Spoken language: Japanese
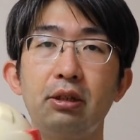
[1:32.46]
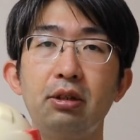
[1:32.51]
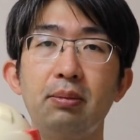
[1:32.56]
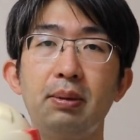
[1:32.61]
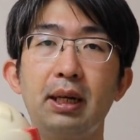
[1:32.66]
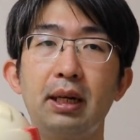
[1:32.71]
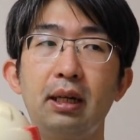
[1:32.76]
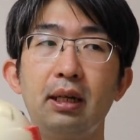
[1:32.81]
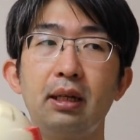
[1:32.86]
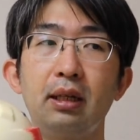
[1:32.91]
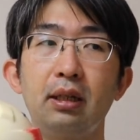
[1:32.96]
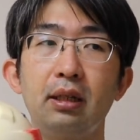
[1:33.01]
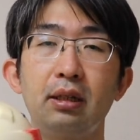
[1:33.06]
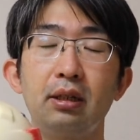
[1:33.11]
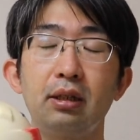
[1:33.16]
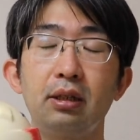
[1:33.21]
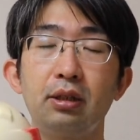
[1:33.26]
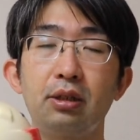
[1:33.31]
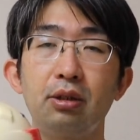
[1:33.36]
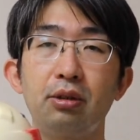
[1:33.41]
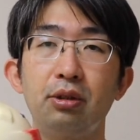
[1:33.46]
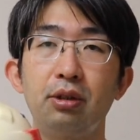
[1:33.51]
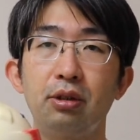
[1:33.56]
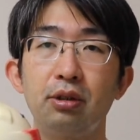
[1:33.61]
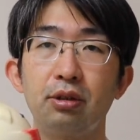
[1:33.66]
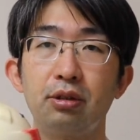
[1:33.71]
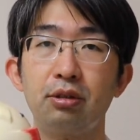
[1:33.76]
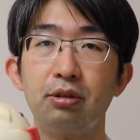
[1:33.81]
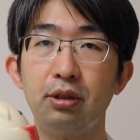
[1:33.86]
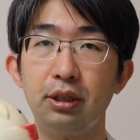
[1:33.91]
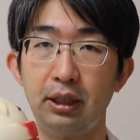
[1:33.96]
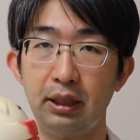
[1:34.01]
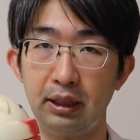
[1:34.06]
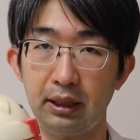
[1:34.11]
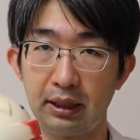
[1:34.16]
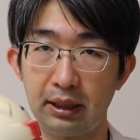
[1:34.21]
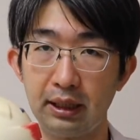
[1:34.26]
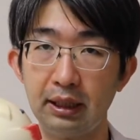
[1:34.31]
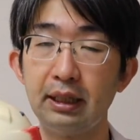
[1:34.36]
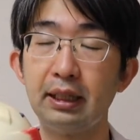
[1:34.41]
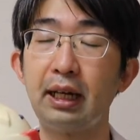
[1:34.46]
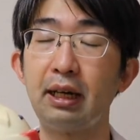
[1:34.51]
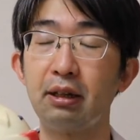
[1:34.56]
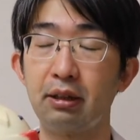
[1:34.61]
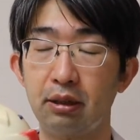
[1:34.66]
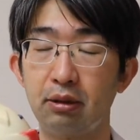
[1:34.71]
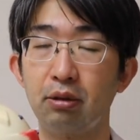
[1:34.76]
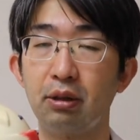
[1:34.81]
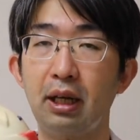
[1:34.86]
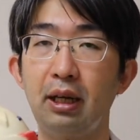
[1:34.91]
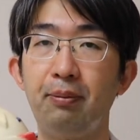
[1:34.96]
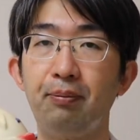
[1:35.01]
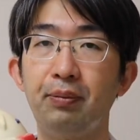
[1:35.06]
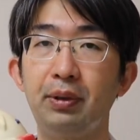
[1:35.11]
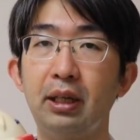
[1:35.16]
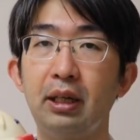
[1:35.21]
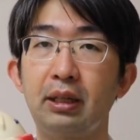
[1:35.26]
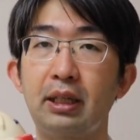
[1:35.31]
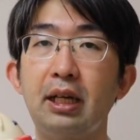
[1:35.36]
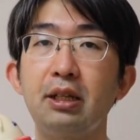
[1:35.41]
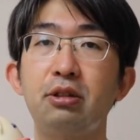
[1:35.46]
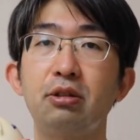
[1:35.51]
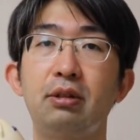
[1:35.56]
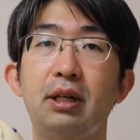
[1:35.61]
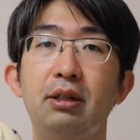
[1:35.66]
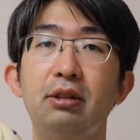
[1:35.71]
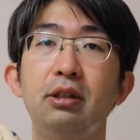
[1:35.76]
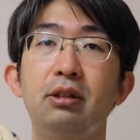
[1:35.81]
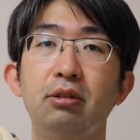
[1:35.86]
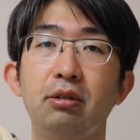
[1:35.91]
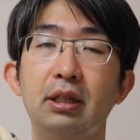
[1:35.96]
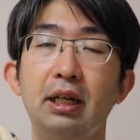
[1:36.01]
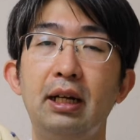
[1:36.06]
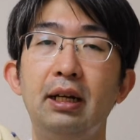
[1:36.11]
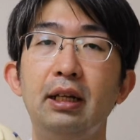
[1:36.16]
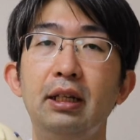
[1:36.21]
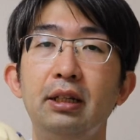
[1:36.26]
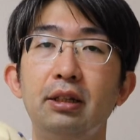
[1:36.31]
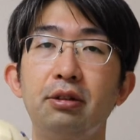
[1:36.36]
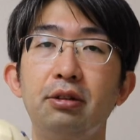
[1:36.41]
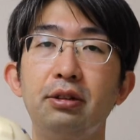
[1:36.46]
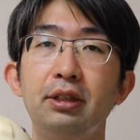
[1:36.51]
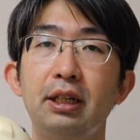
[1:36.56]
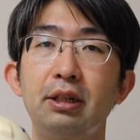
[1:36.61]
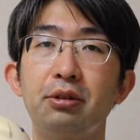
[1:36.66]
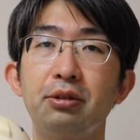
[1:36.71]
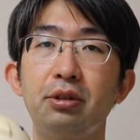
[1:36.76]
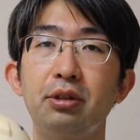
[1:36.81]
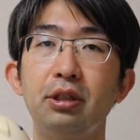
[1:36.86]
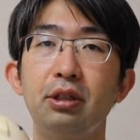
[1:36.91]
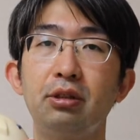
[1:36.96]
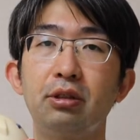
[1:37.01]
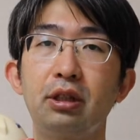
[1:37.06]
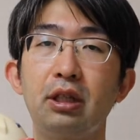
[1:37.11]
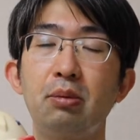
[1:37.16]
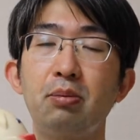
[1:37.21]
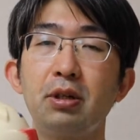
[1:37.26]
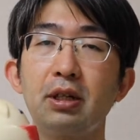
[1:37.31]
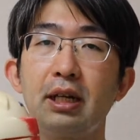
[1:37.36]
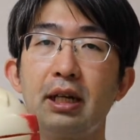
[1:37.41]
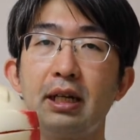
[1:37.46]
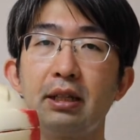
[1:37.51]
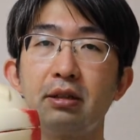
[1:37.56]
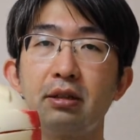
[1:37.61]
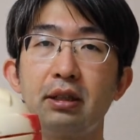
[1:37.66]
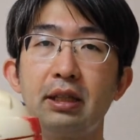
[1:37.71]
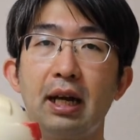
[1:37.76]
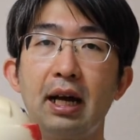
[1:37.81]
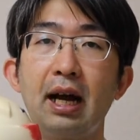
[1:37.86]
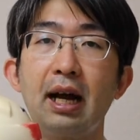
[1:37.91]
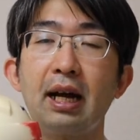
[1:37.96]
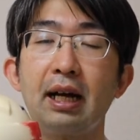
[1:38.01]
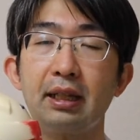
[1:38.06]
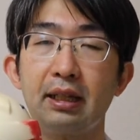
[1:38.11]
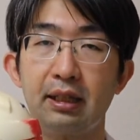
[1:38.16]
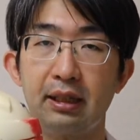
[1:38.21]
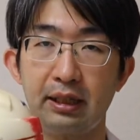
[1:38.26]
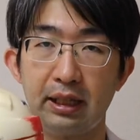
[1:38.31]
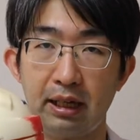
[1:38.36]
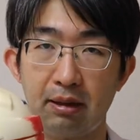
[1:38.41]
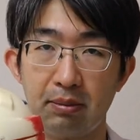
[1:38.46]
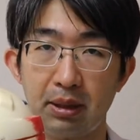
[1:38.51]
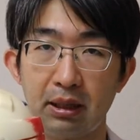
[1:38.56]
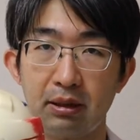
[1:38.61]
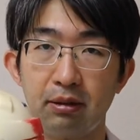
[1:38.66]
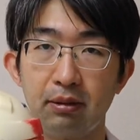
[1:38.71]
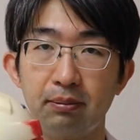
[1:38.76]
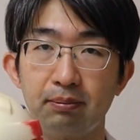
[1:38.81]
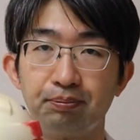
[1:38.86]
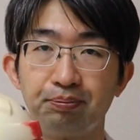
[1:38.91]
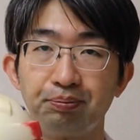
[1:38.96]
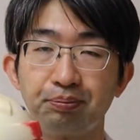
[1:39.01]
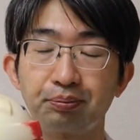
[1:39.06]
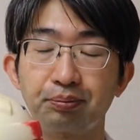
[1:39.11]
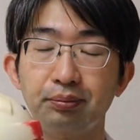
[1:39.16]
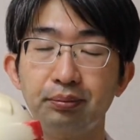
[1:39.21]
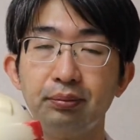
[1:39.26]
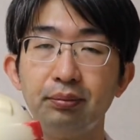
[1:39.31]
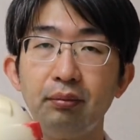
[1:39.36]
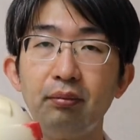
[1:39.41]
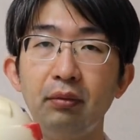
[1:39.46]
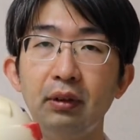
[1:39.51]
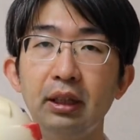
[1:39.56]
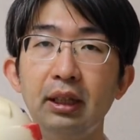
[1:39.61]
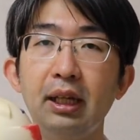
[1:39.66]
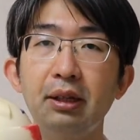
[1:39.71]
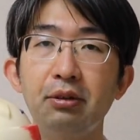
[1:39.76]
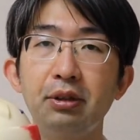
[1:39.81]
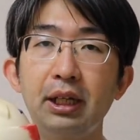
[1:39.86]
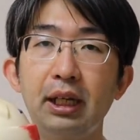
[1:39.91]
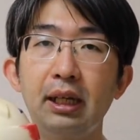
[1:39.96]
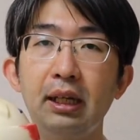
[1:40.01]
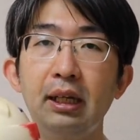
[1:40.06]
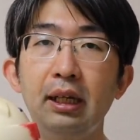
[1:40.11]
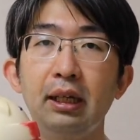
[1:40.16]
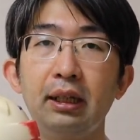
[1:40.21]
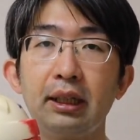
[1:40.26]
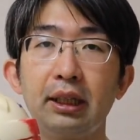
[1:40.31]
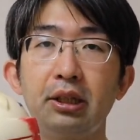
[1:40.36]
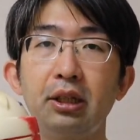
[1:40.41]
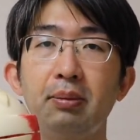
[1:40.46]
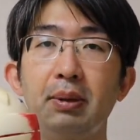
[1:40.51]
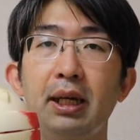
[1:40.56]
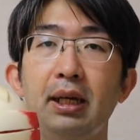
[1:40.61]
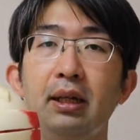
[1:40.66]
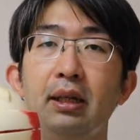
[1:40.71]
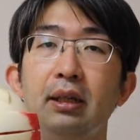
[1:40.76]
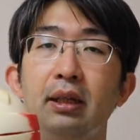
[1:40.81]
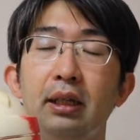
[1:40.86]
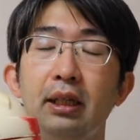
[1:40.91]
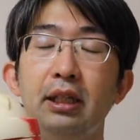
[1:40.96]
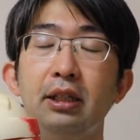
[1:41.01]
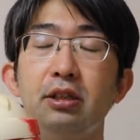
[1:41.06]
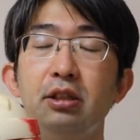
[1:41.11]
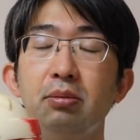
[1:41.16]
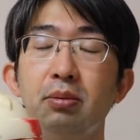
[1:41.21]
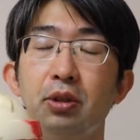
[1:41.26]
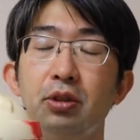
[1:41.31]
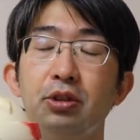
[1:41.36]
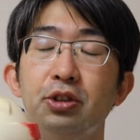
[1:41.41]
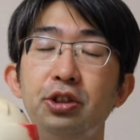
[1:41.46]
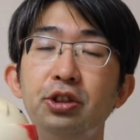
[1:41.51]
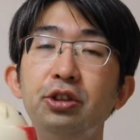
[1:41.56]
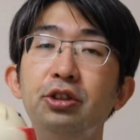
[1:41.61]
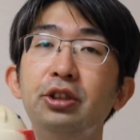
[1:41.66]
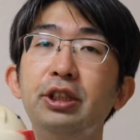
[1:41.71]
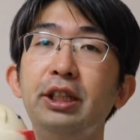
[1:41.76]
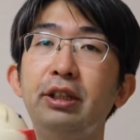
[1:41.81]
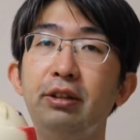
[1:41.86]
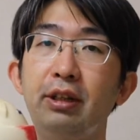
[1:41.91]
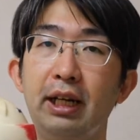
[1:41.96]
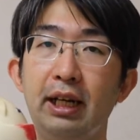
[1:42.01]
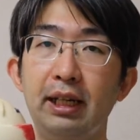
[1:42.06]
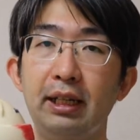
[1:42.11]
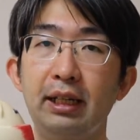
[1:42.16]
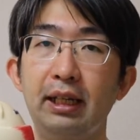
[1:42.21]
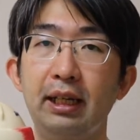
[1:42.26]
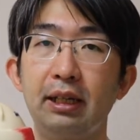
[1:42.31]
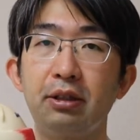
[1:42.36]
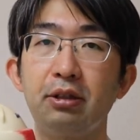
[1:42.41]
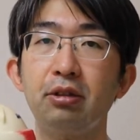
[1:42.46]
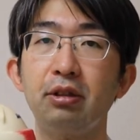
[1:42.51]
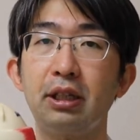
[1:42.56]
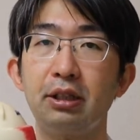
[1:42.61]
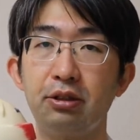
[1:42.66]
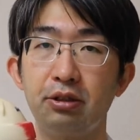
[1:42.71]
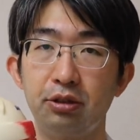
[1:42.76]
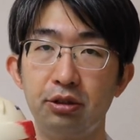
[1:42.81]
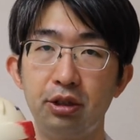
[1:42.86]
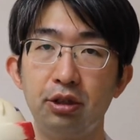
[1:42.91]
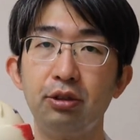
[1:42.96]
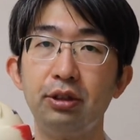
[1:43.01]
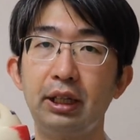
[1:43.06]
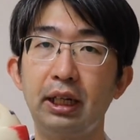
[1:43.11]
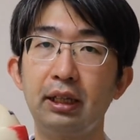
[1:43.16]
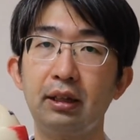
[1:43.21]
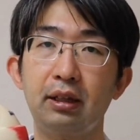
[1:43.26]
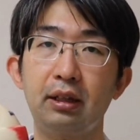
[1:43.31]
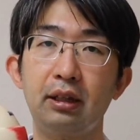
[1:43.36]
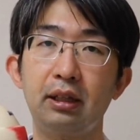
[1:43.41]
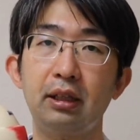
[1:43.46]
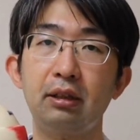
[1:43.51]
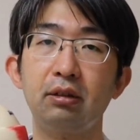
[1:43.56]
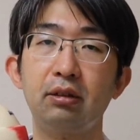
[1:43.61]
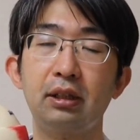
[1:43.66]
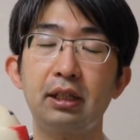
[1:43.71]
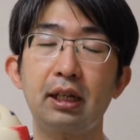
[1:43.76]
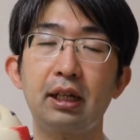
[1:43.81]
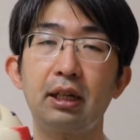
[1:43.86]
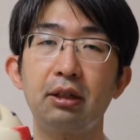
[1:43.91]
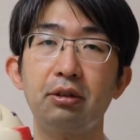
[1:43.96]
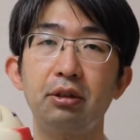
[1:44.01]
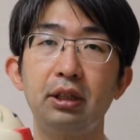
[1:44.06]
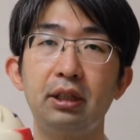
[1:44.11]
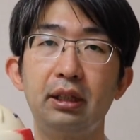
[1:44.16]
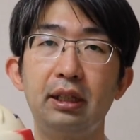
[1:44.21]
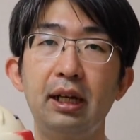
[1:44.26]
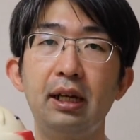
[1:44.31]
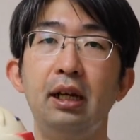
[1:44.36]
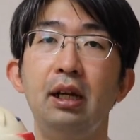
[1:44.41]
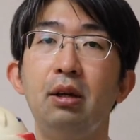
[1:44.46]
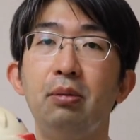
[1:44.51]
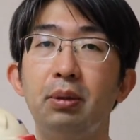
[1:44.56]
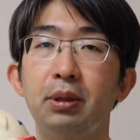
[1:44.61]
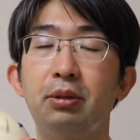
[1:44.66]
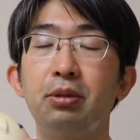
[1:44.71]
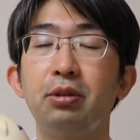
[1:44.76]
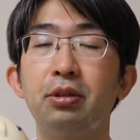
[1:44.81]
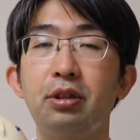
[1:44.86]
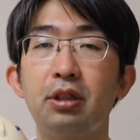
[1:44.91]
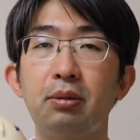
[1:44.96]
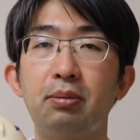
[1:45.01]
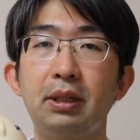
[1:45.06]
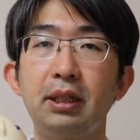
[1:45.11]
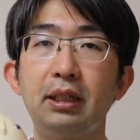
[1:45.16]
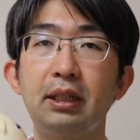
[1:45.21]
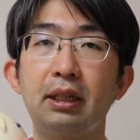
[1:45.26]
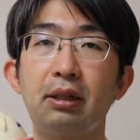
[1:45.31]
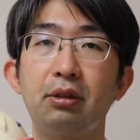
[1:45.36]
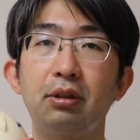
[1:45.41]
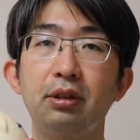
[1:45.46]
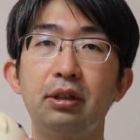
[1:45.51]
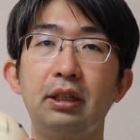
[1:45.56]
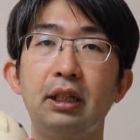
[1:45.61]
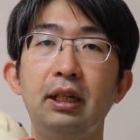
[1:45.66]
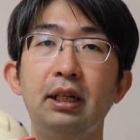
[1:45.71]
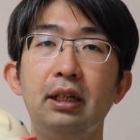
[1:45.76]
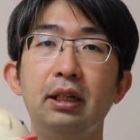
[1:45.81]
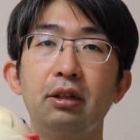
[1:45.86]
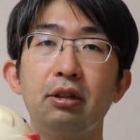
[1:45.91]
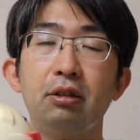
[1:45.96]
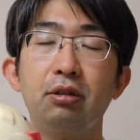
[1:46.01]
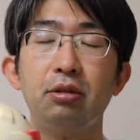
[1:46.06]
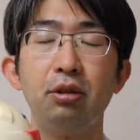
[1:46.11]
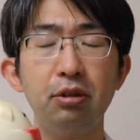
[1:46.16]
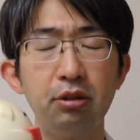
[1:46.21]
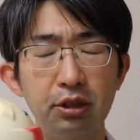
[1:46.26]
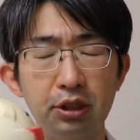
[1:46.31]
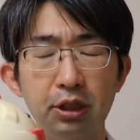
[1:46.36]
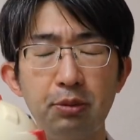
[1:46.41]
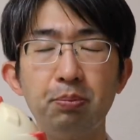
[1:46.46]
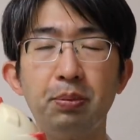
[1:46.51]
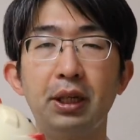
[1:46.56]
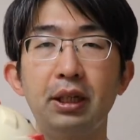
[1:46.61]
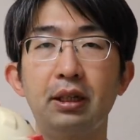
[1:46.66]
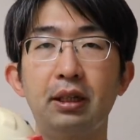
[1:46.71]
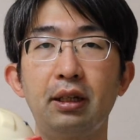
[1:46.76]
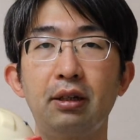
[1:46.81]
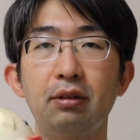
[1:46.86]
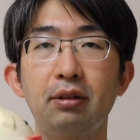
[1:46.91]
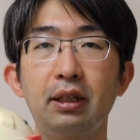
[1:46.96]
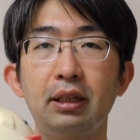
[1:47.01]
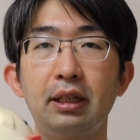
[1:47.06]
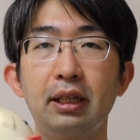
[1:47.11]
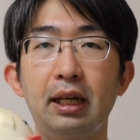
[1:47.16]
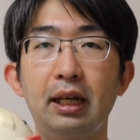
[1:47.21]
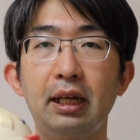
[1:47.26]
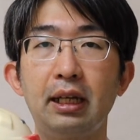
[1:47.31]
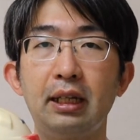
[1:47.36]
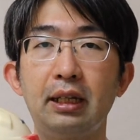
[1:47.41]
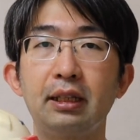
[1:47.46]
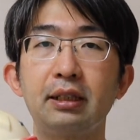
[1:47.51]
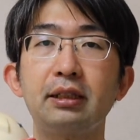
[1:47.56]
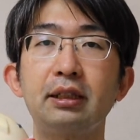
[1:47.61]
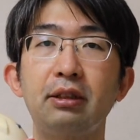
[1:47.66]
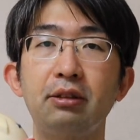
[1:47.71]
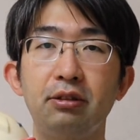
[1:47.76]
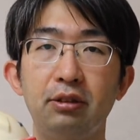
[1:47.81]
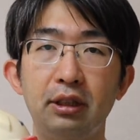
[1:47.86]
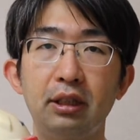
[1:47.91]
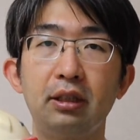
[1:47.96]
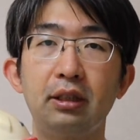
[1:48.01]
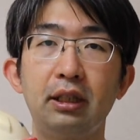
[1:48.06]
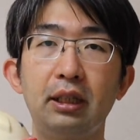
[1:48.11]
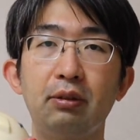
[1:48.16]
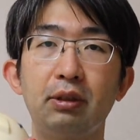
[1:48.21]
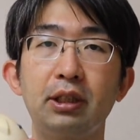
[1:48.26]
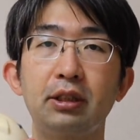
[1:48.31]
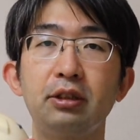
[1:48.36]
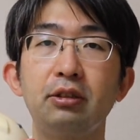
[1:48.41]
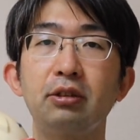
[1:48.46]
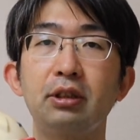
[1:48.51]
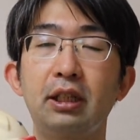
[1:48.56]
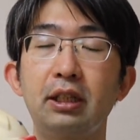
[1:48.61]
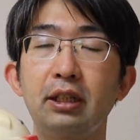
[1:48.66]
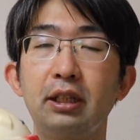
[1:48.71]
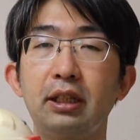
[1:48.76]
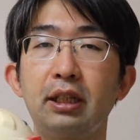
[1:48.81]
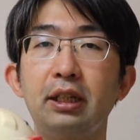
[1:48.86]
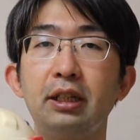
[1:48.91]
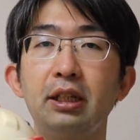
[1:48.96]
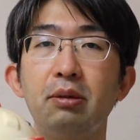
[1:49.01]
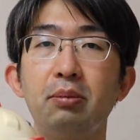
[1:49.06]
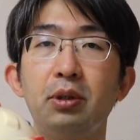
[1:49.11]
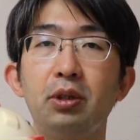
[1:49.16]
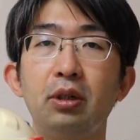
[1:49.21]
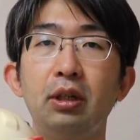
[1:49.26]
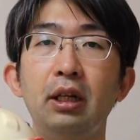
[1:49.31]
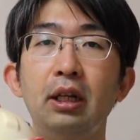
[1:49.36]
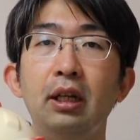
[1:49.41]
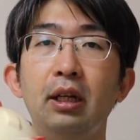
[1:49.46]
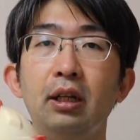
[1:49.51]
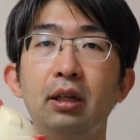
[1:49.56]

ば今日すごい生きんだらとかな体調悪いとかそんなことによっても眼圧って上がっちゃいますなので例えばいつも12ぐらいで、今日が14だって言ったからといって、まあ、どうすればいいんだろうって、すごく心配される方いらっしゃるんですね。私の患者さんでも、